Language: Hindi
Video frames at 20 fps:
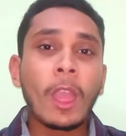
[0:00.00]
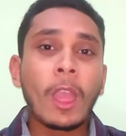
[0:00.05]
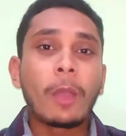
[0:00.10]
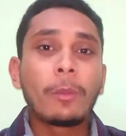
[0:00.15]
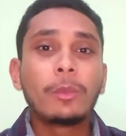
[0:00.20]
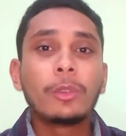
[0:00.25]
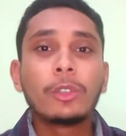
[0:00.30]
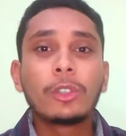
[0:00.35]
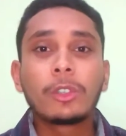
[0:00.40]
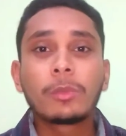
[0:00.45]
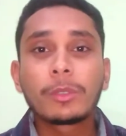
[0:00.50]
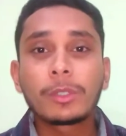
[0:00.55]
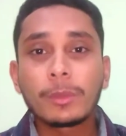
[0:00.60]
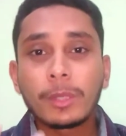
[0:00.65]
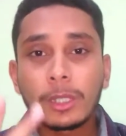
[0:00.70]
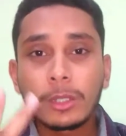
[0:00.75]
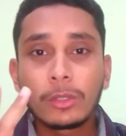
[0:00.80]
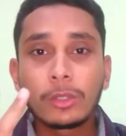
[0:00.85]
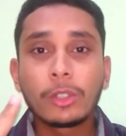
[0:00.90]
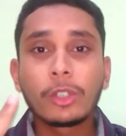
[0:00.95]
अब यूट्यूब के
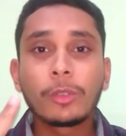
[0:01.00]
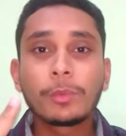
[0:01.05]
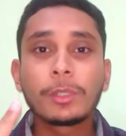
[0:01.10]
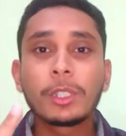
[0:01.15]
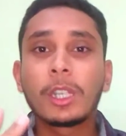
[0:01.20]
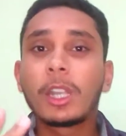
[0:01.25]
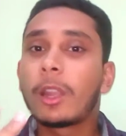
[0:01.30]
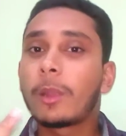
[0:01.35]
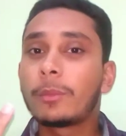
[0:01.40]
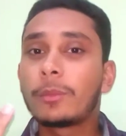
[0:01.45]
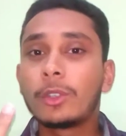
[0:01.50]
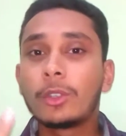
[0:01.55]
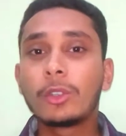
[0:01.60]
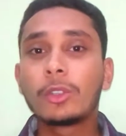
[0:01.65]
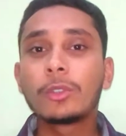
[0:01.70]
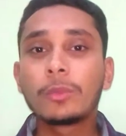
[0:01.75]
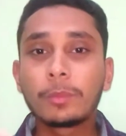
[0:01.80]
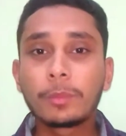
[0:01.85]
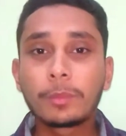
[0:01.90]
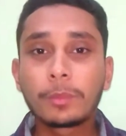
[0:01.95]
पास दो ऑप्शन है अब
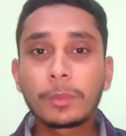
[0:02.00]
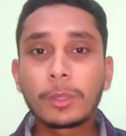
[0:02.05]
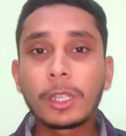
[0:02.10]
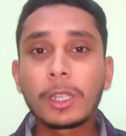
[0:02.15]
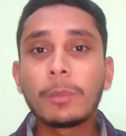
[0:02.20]
यूट्यूब